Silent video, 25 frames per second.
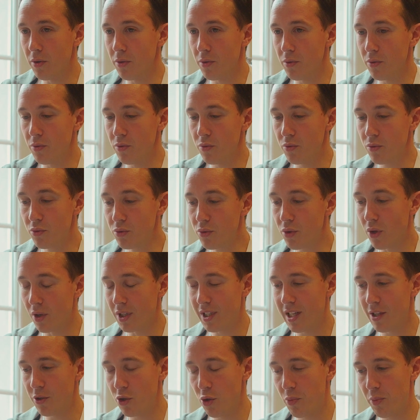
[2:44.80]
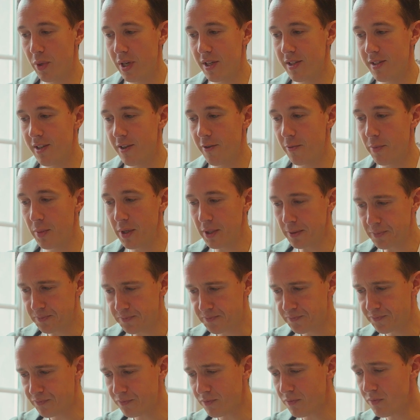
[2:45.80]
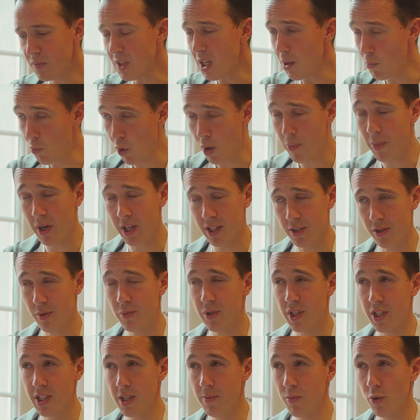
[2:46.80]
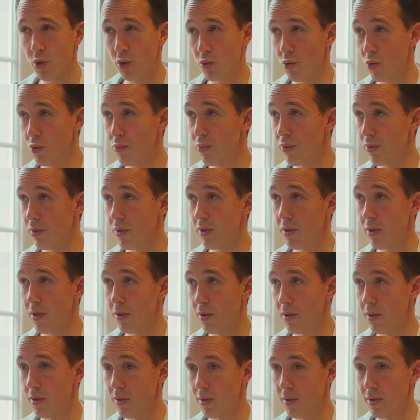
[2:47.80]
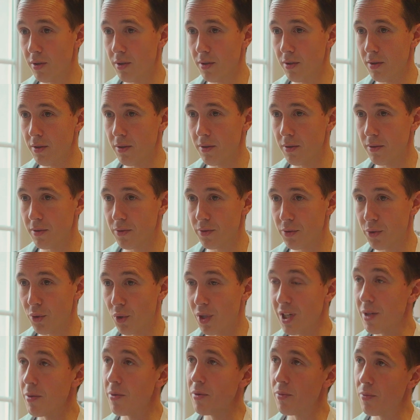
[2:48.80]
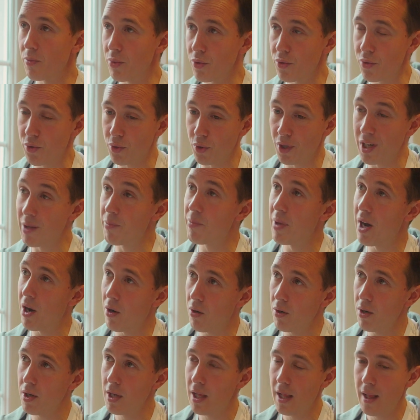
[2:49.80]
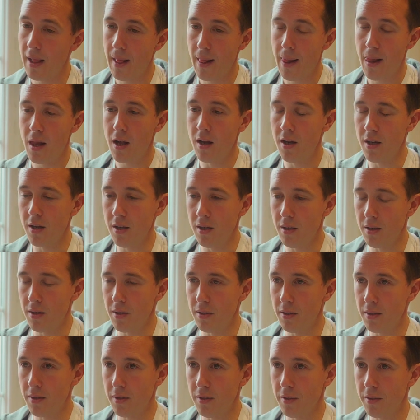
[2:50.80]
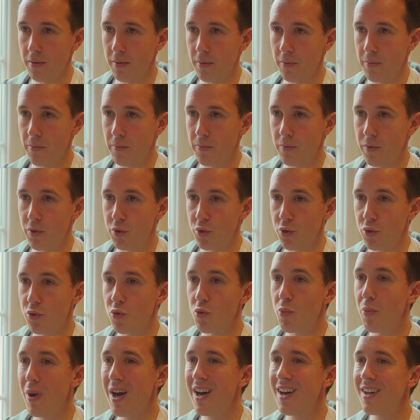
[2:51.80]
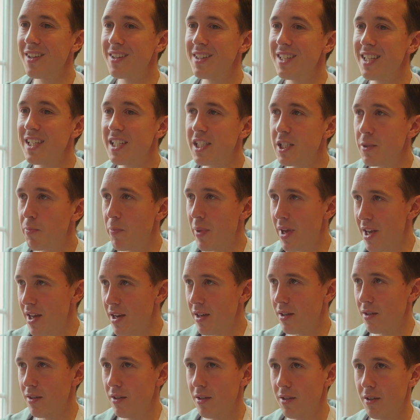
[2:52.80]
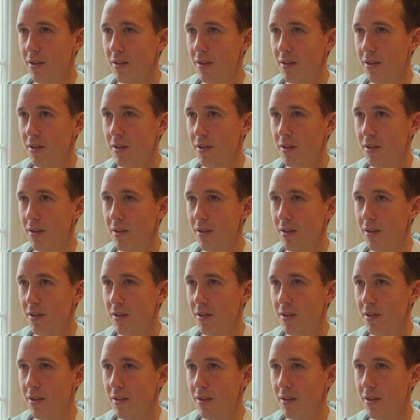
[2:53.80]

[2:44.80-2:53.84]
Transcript: nous dans le cadre de PSFP moi, par exemple, j'anime le groupe sur les, plus sur les parents. je ne suis pas un expert